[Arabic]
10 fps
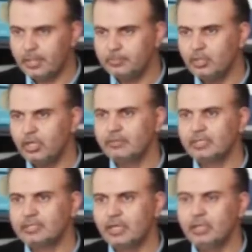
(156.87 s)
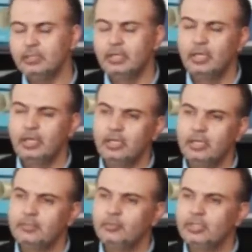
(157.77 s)
وطبعا ناقش
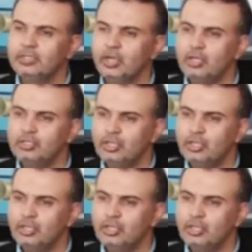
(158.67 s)
يعني